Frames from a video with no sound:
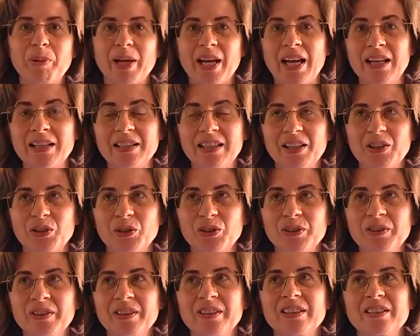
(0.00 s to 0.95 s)

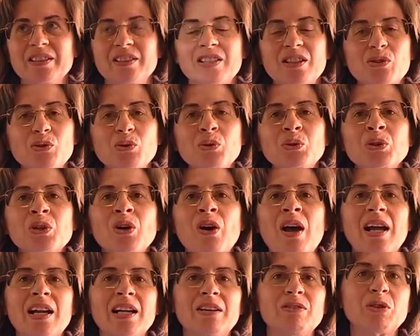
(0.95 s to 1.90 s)
pratico. Ciascuno
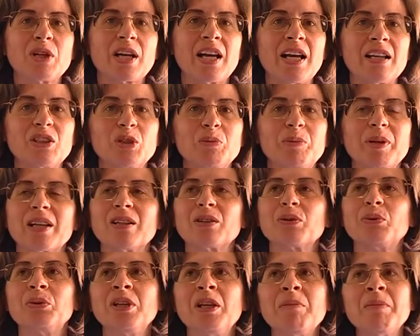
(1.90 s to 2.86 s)
ha lavorato per
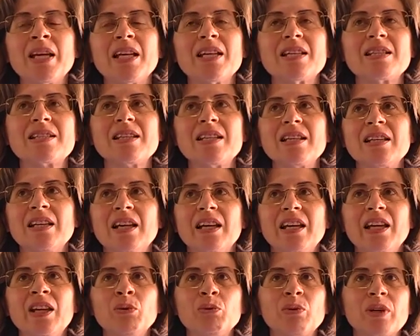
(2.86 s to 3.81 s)
alcuni mesi
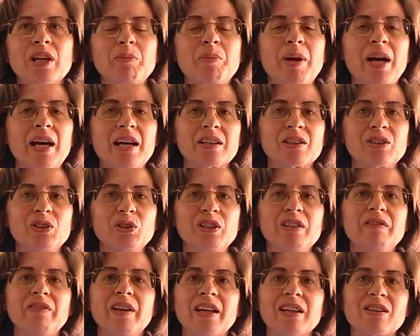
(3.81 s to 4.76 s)
in un reparto
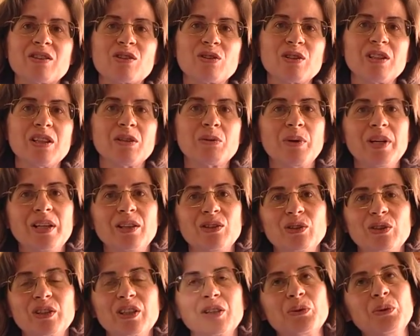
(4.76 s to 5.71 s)
diverso da
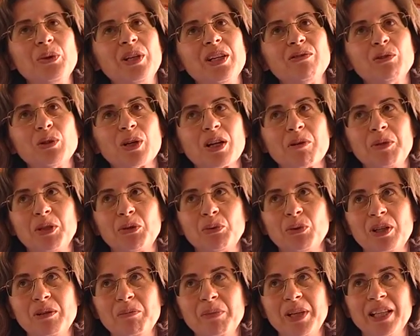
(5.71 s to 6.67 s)
quello in cui lavora
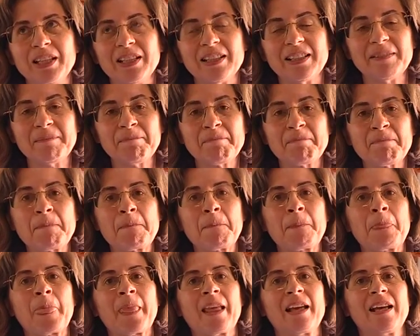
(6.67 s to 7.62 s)
abitualmente.
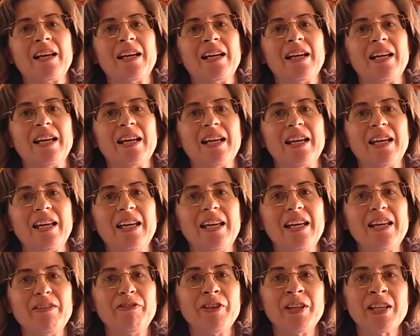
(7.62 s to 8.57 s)

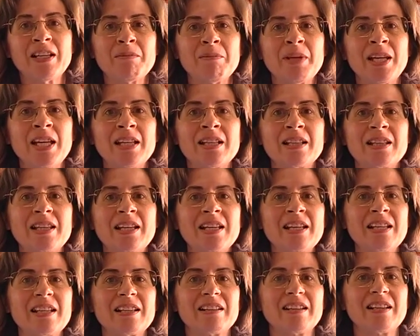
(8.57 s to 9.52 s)
E
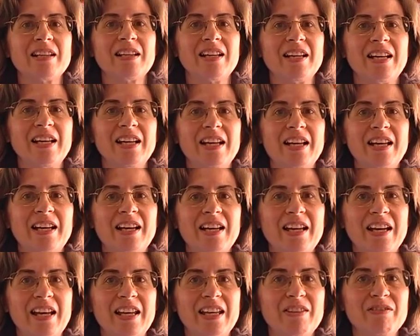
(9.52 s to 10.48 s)
finalmente
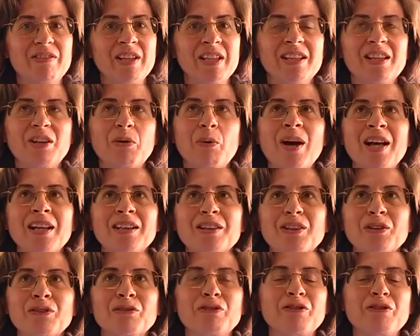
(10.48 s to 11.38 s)
eh, i 24